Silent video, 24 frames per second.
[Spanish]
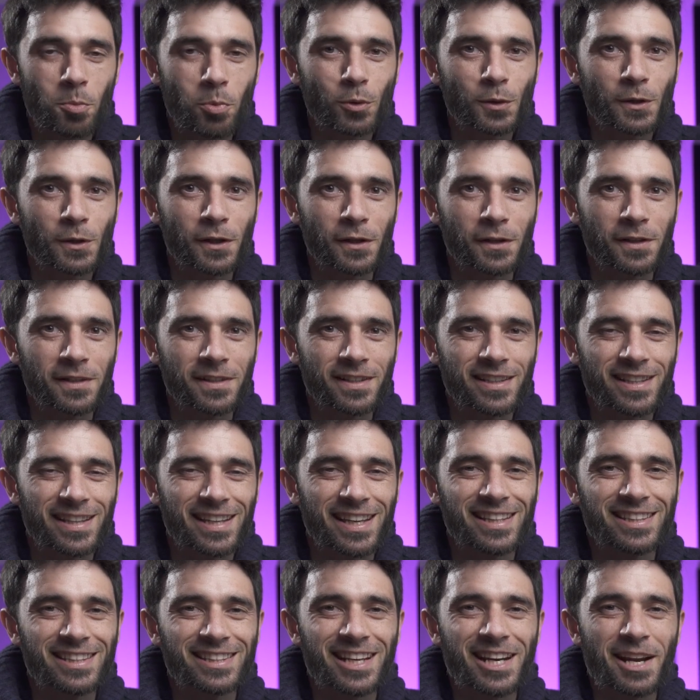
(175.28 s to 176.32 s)
punto,
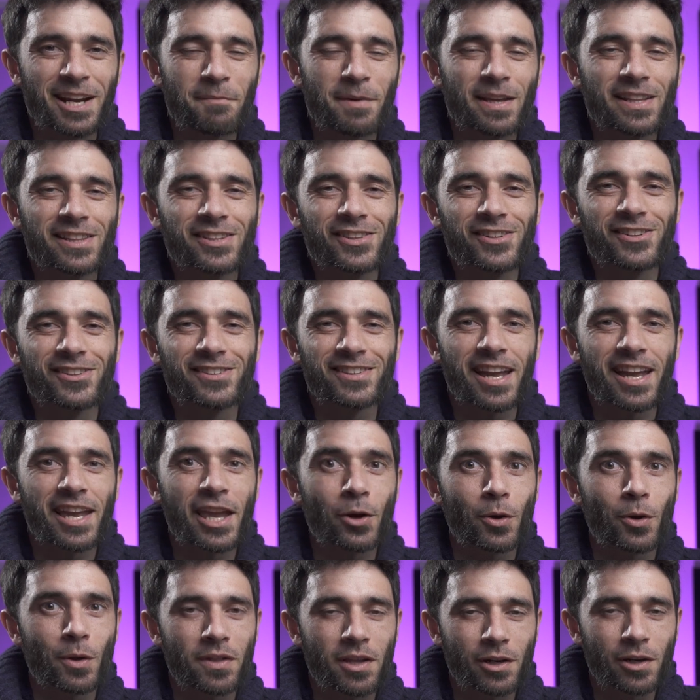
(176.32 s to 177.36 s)
entrenamiento. ¿Qué
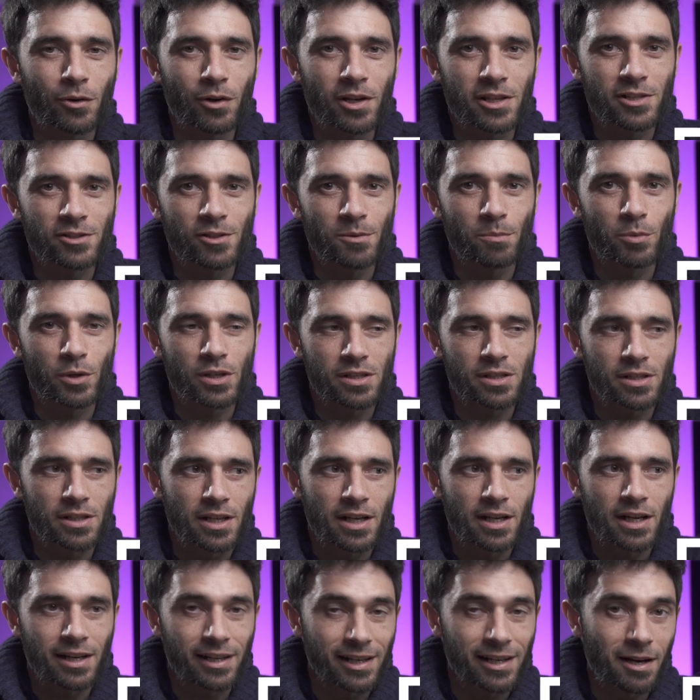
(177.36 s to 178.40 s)
quiero decir con esto? Pues
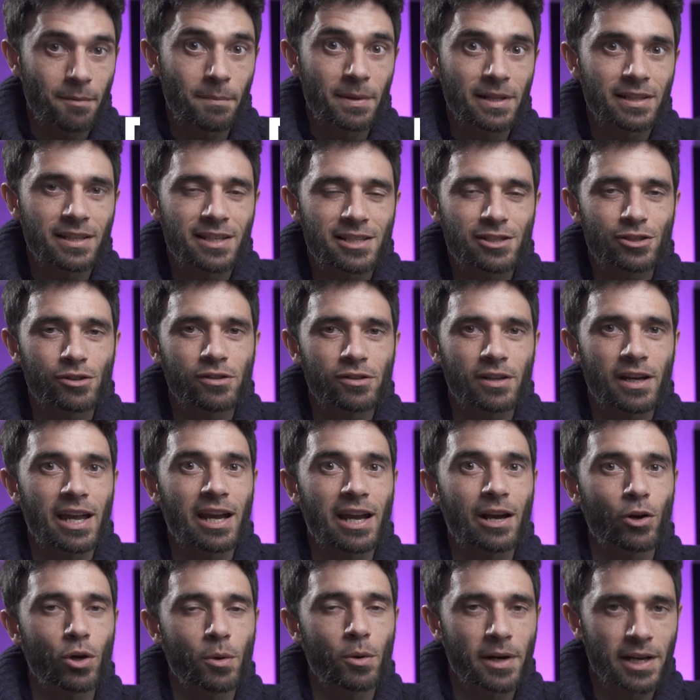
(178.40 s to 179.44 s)
realmente esto
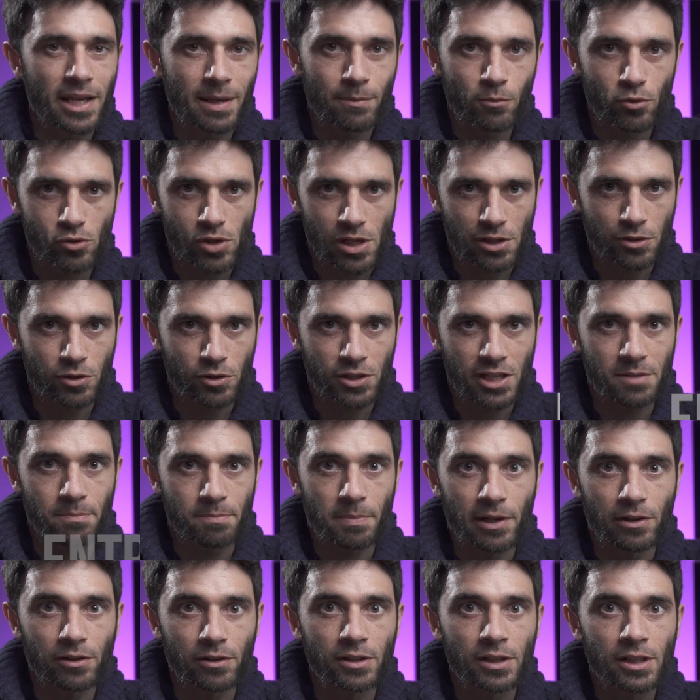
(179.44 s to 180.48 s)
englobaría muchas cosas,
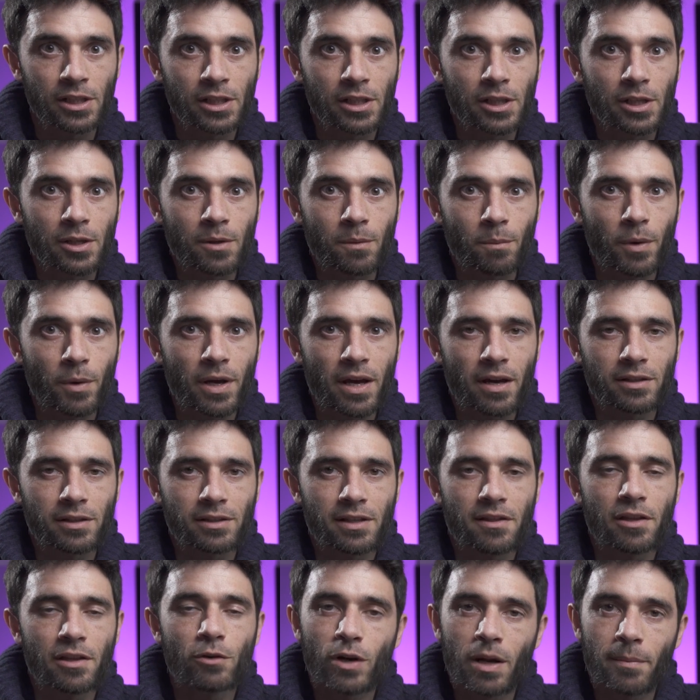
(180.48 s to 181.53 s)
pero voy a
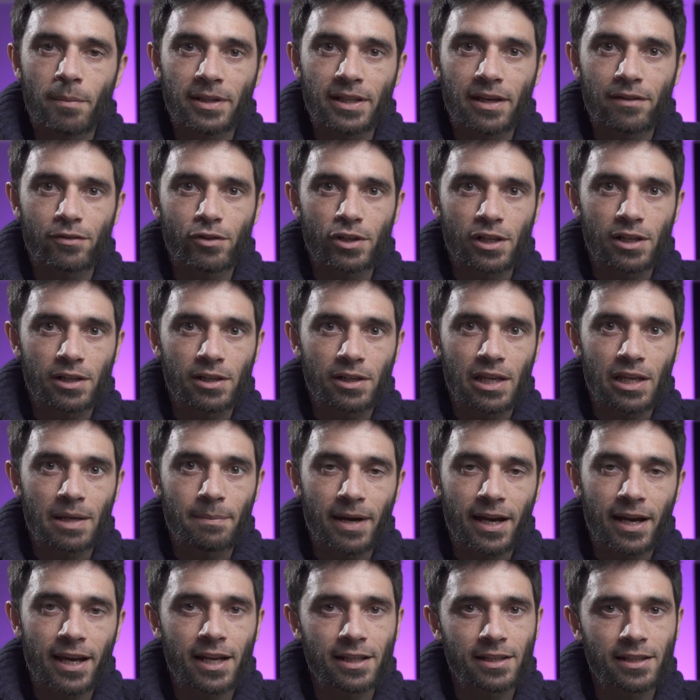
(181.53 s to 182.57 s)
decir una metáfora.
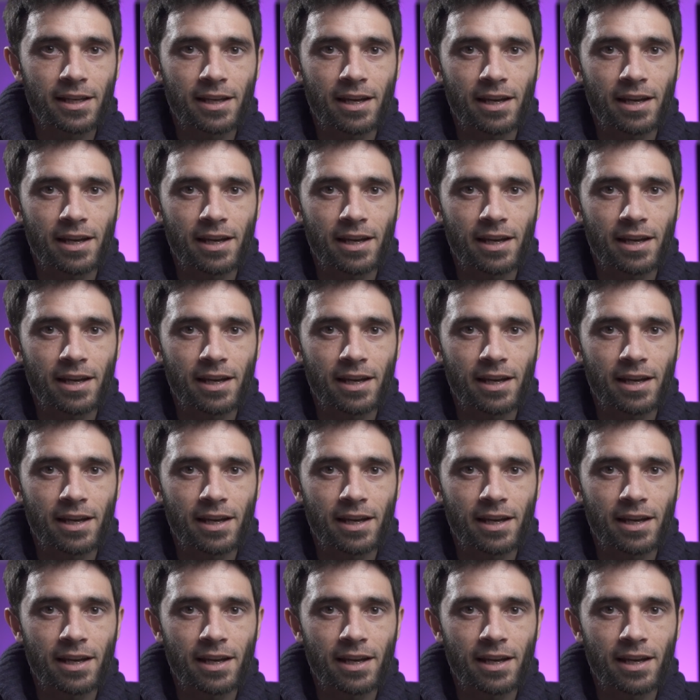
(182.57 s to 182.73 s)
Imagínate